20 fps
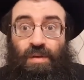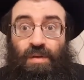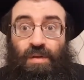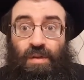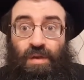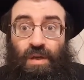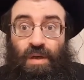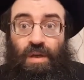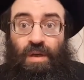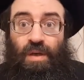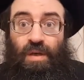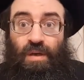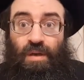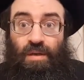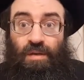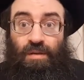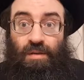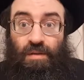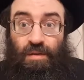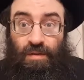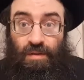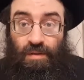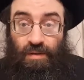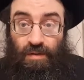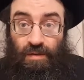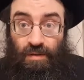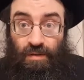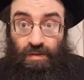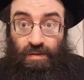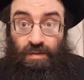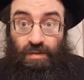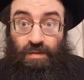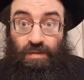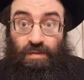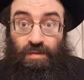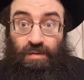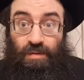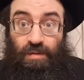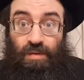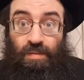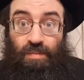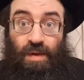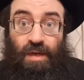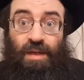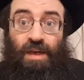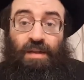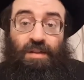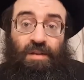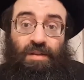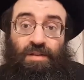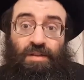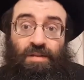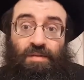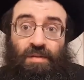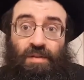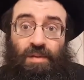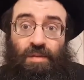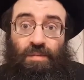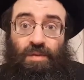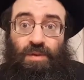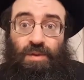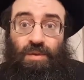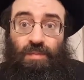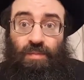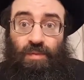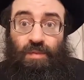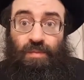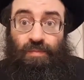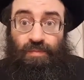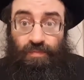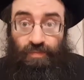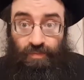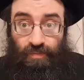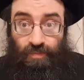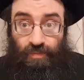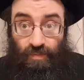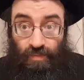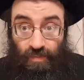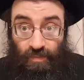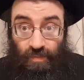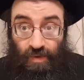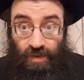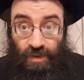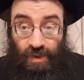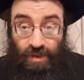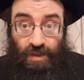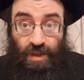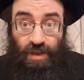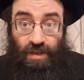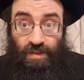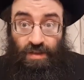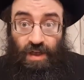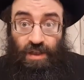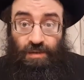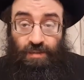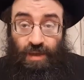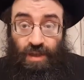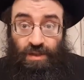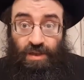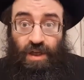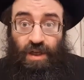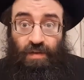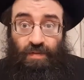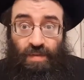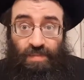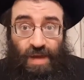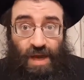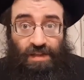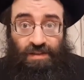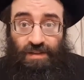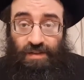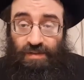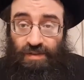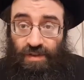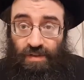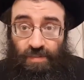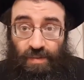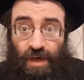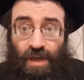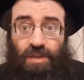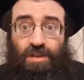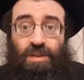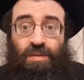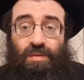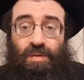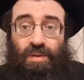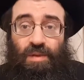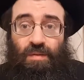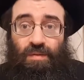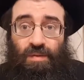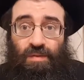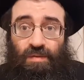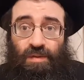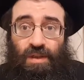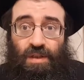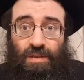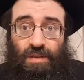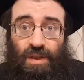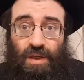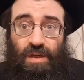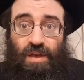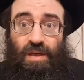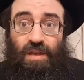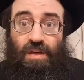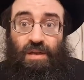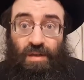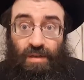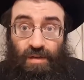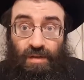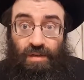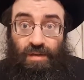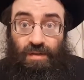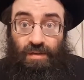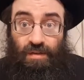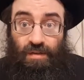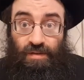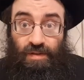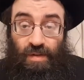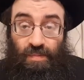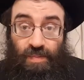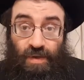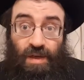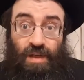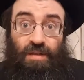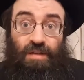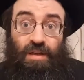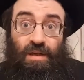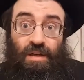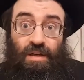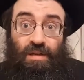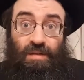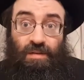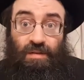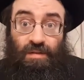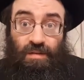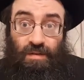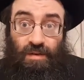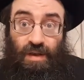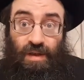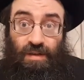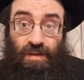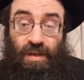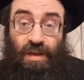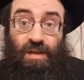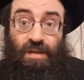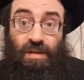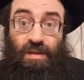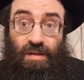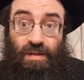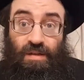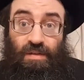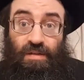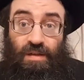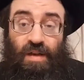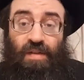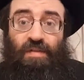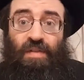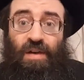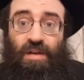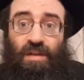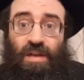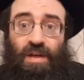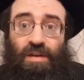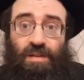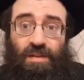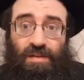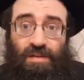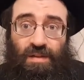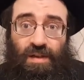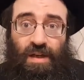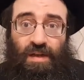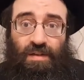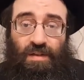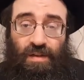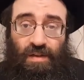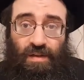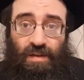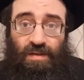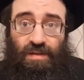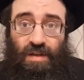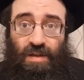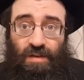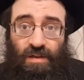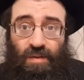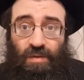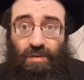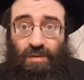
И э, непонятно действительно, почему в отношении, скажем, кошерного мяса все спрашивают, а вот в отношении запрета, когда они тевель, да, не сняты, не отделены